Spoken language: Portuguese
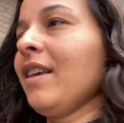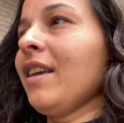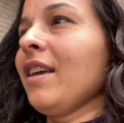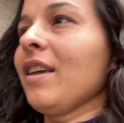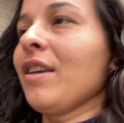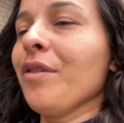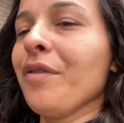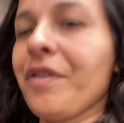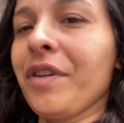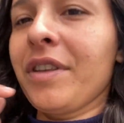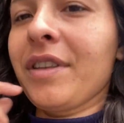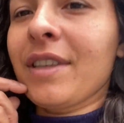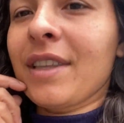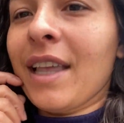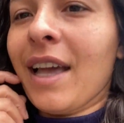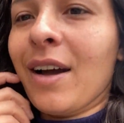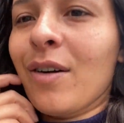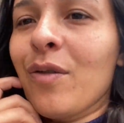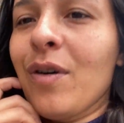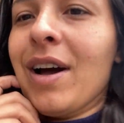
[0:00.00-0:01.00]
E o Vitor
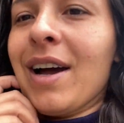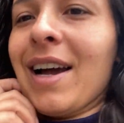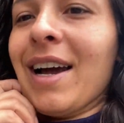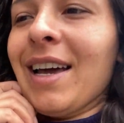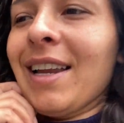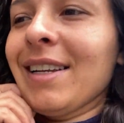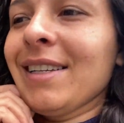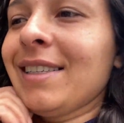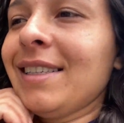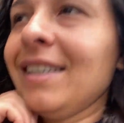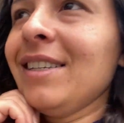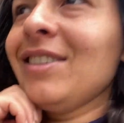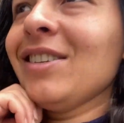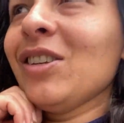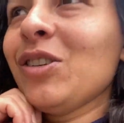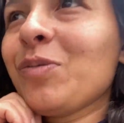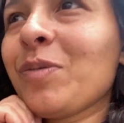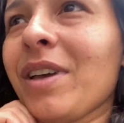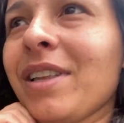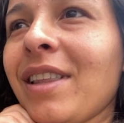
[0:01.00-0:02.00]
tá com a cara assim,
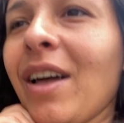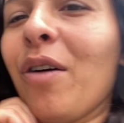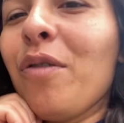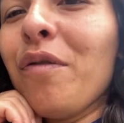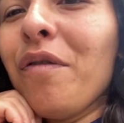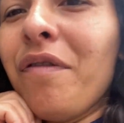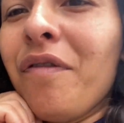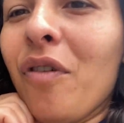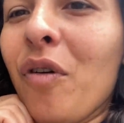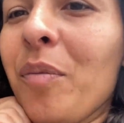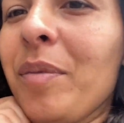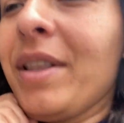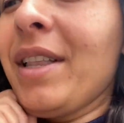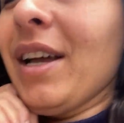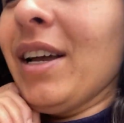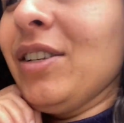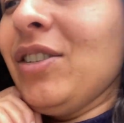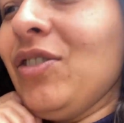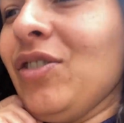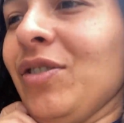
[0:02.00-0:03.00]
gente, porque ele tá com fome,
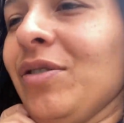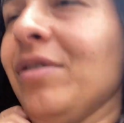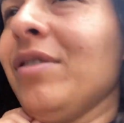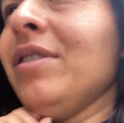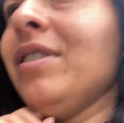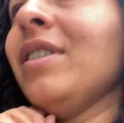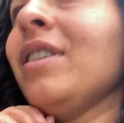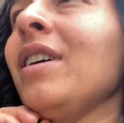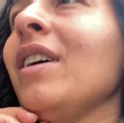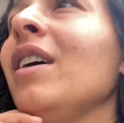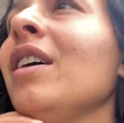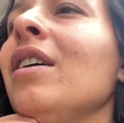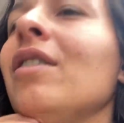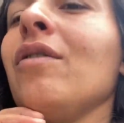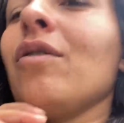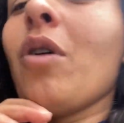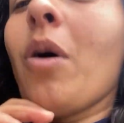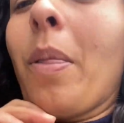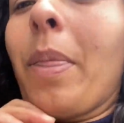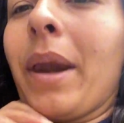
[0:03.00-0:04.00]
tadinho
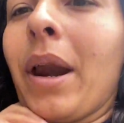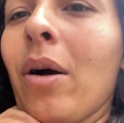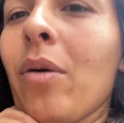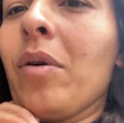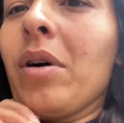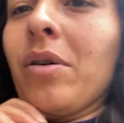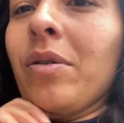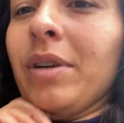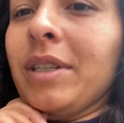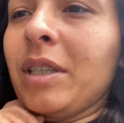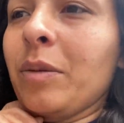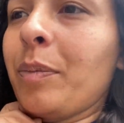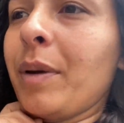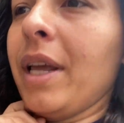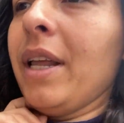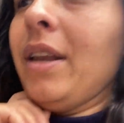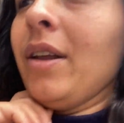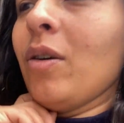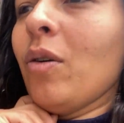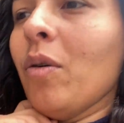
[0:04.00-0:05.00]
comprar alguma coisa para
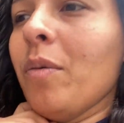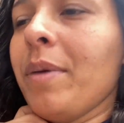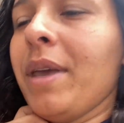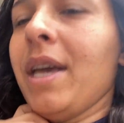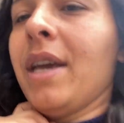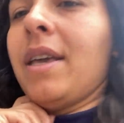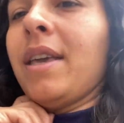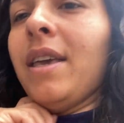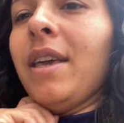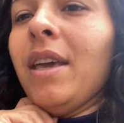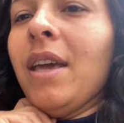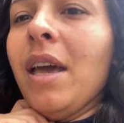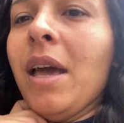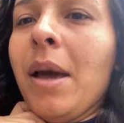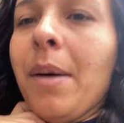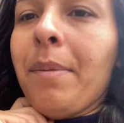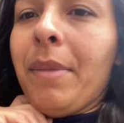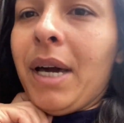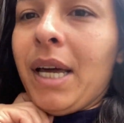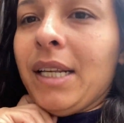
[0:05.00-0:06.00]
ele comer aqui.
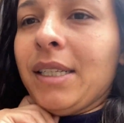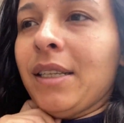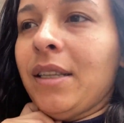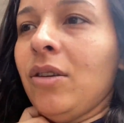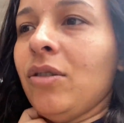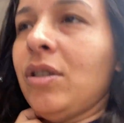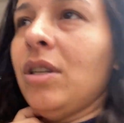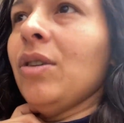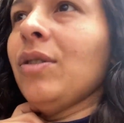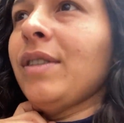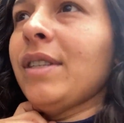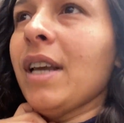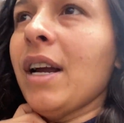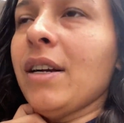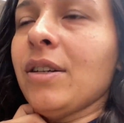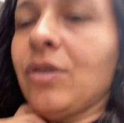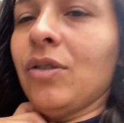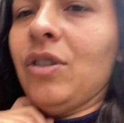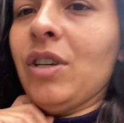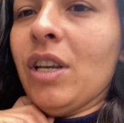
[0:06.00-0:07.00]
Mas graças a Deus deu
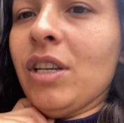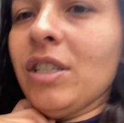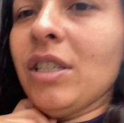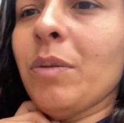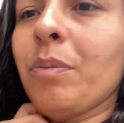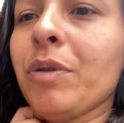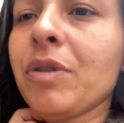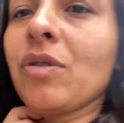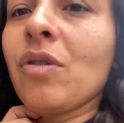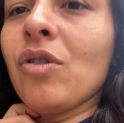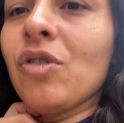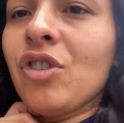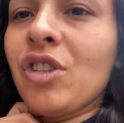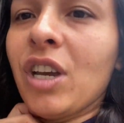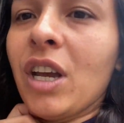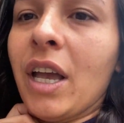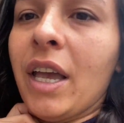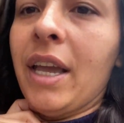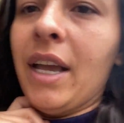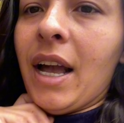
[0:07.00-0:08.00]
certo, gente. Depois quando
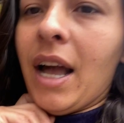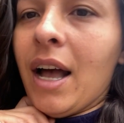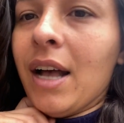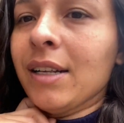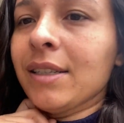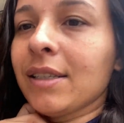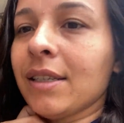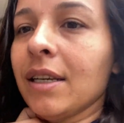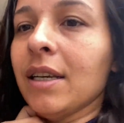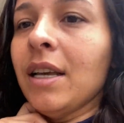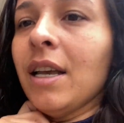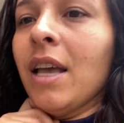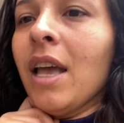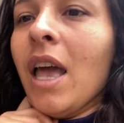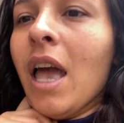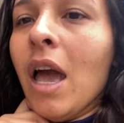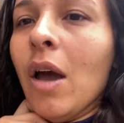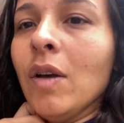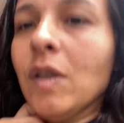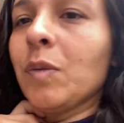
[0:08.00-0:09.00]
chegar em casa,
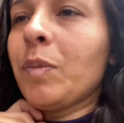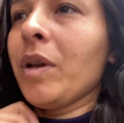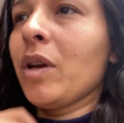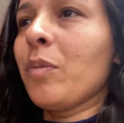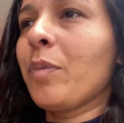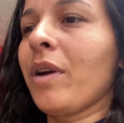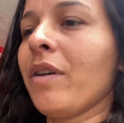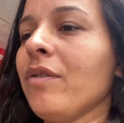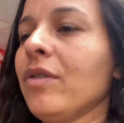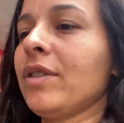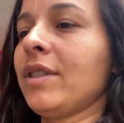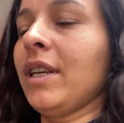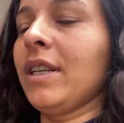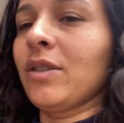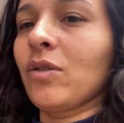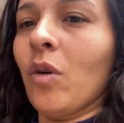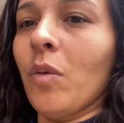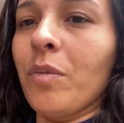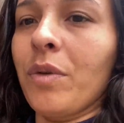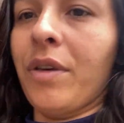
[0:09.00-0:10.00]
eu explico para vocês
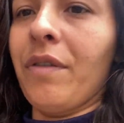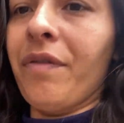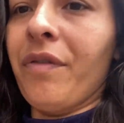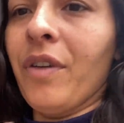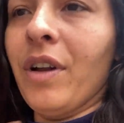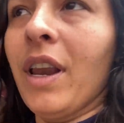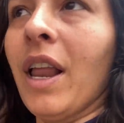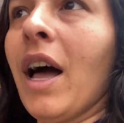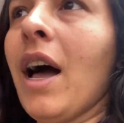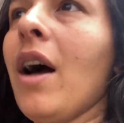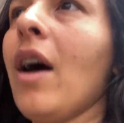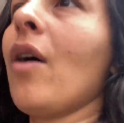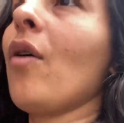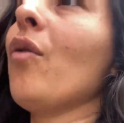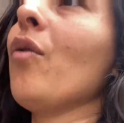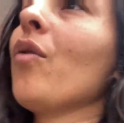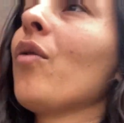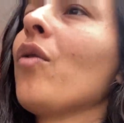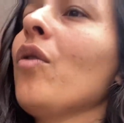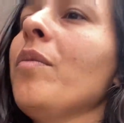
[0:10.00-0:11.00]
como que foi lá,
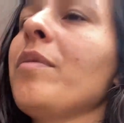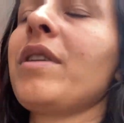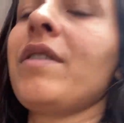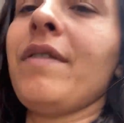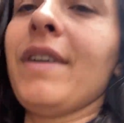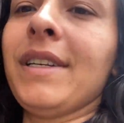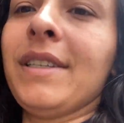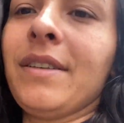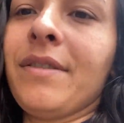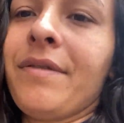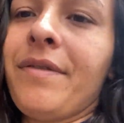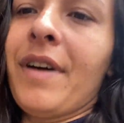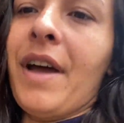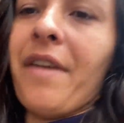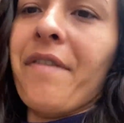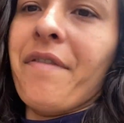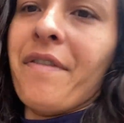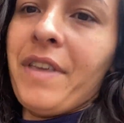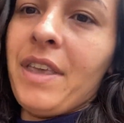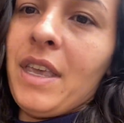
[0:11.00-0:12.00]
ou como que vai, vai
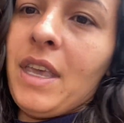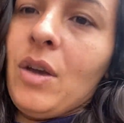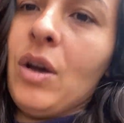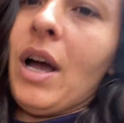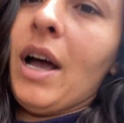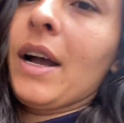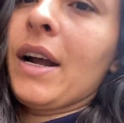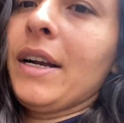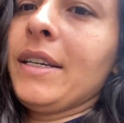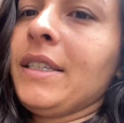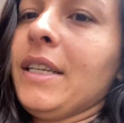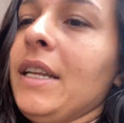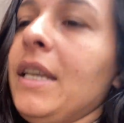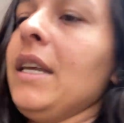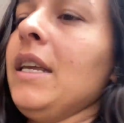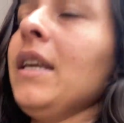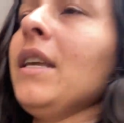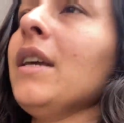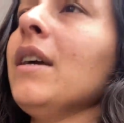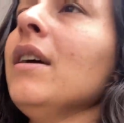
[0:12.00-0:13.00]
vir a
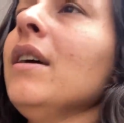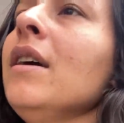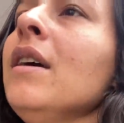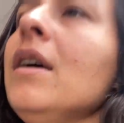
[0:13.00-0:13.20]
carteirinha.